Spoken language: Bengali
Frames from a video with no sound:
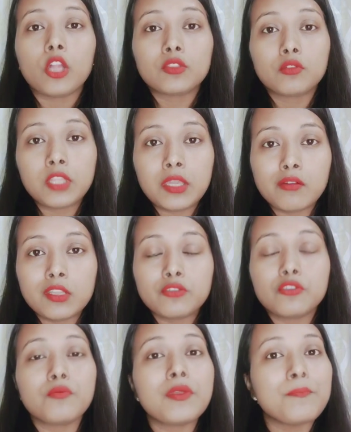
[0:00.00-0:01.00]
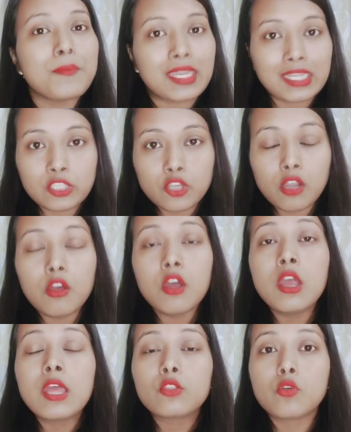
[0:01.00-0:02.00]
পদ্ধতিগুলি যদি তুমি মেনে চলো
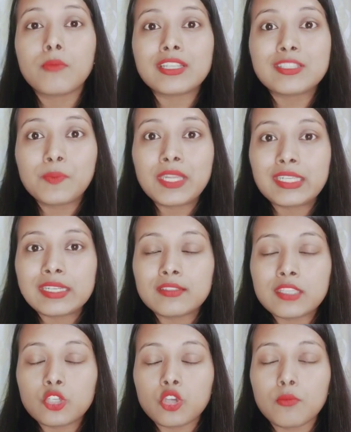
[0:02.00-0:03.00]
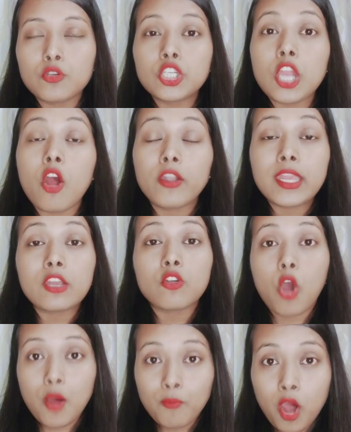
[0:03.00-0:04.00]
তোমার স্প্লিট এন্ডসের সমস্যা অনেক
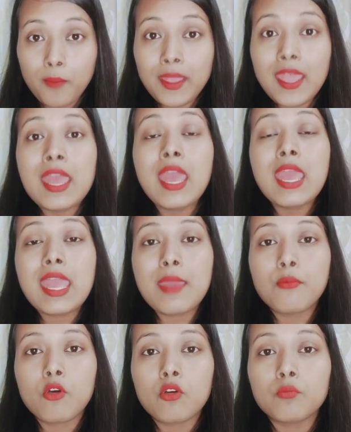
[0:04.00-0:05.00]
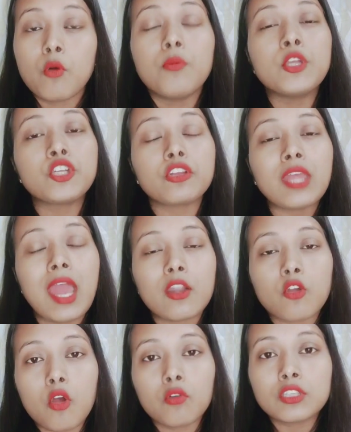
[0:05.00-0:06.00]
কম হবে এবং ভবিষ্যতে
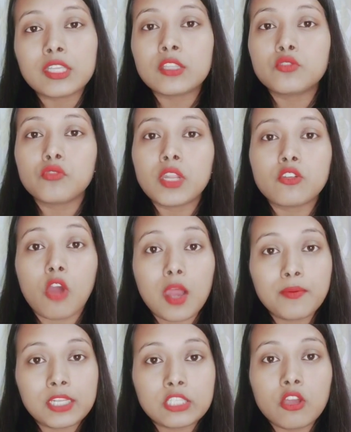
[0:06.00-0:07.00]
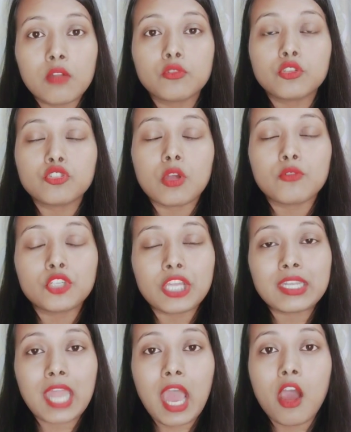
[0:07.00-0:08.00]
আর কখনো যাতে চুলের ডকা ফেটে যাওয়ার মতো
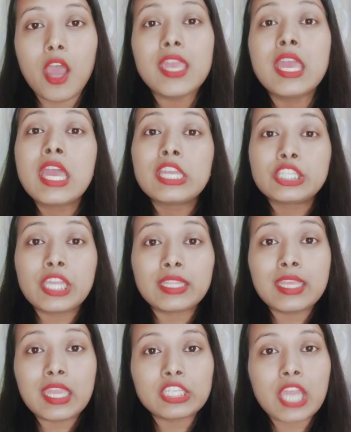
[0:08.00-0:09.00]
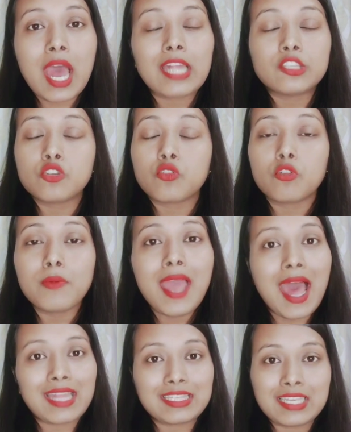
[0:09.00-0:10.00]
সমস্যা না হয় সেদিকে সাহায্য করবে
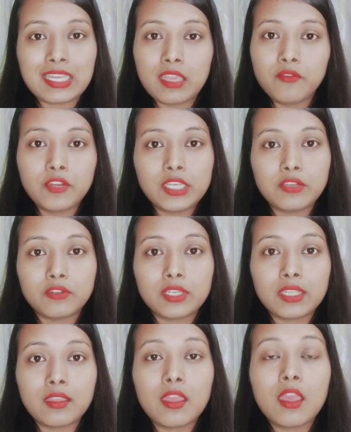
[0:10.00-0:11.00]
আজকের এই ভিডিওটি